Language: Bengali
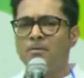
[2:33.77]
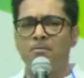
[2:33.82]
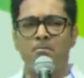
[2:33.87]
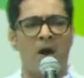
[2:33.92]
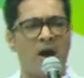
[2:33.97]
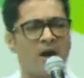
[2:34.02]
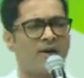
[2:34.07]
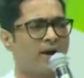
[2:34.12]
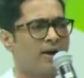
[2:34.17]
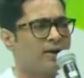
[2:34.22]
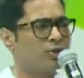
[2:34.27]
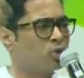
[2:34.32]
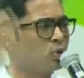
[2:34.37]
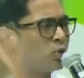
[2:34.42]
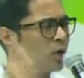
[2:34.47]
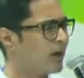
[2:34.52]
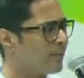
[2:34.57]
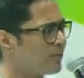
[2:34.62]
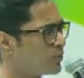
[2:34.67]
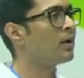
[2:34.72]
বাংলার
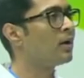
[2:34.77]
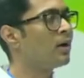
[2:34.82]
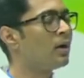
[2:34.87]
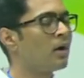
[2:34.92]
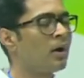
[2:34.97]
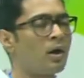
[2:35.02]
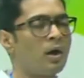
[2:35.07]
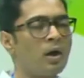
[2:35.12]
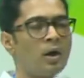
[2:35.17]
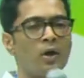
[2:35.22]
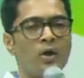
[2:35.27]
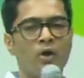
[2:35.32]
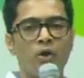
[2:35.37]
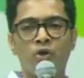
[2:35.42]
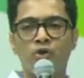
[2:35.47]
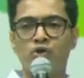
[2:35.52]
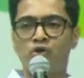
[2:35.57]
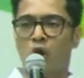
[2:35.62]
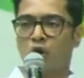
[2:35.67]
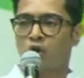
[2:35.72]
দুর্গাপুজো
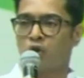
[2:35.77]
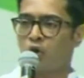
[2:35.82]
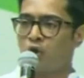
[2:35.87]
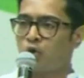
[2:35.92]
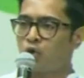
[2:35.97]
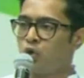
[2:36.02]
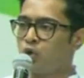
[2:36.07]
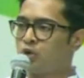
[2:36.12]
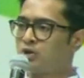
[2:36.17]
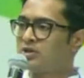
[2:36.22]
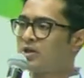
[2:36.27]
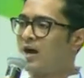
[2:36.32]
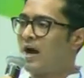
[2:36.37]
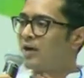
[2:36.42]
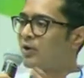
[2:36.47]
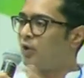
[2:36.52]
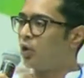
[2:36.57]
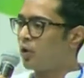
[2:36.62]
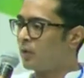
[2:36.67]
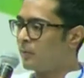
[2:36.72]
যত কুৎসা
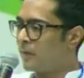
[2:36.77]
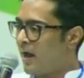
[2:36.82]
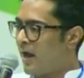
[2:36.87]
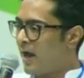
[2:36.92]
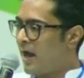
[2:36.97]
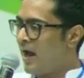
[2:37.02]
করবে